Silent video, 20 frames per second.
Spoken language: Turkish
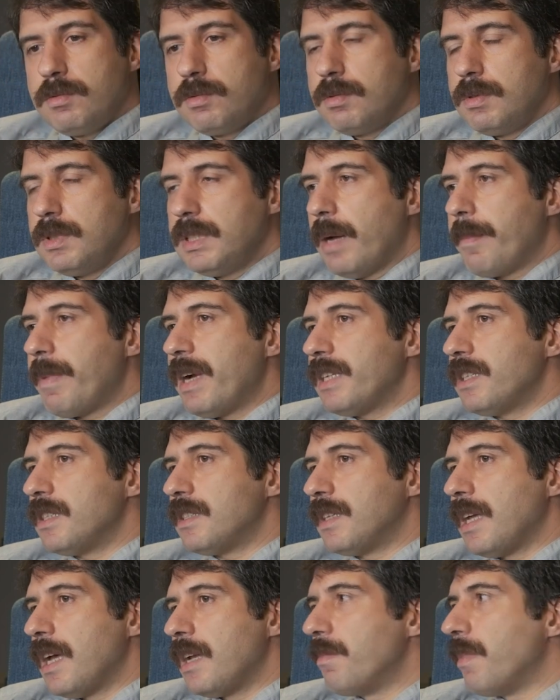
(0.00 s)

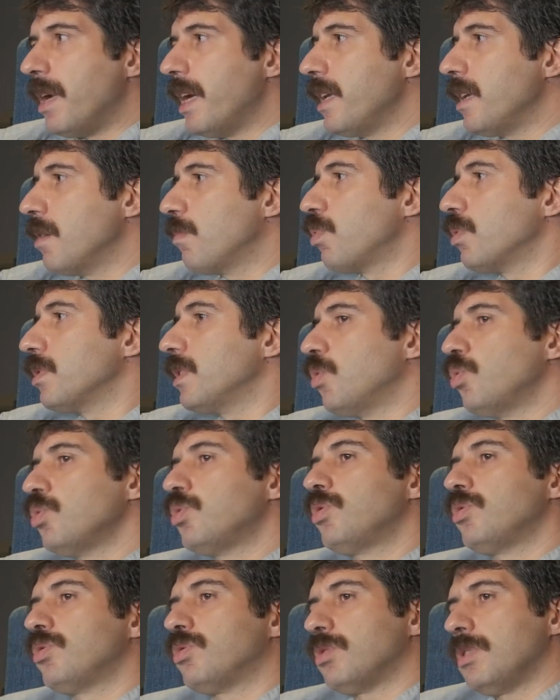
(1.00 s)
yabancı sermayeyi burada
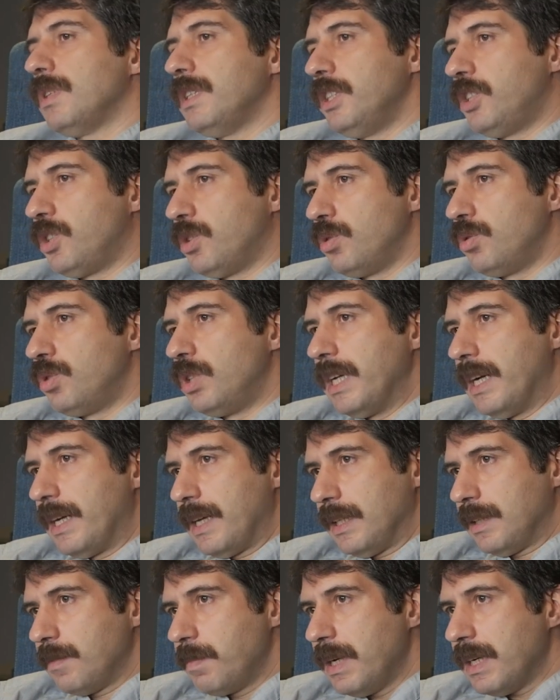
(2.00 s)
ucuz iş gücü
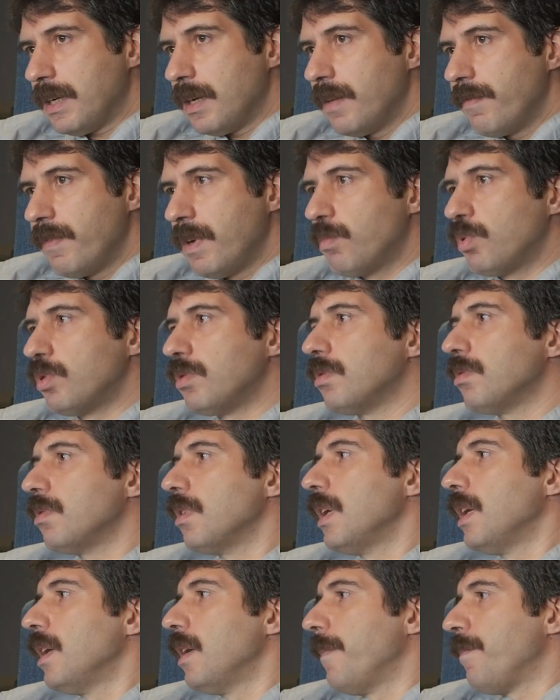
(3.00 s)
yaratmak ve bunun
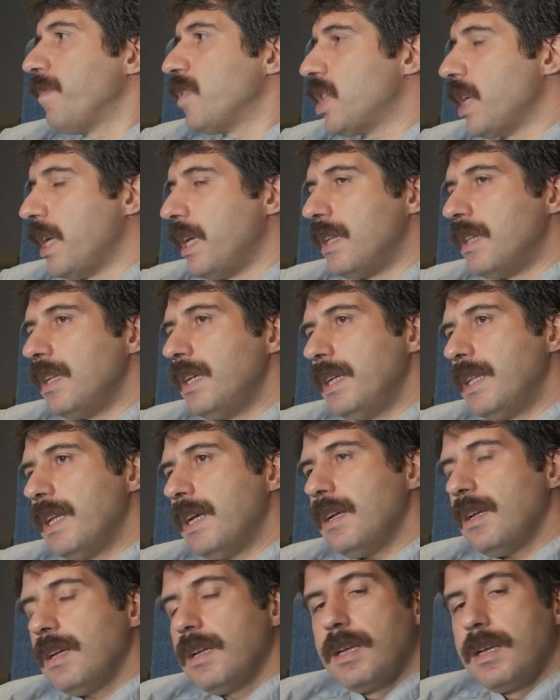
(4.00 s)
şeyini yine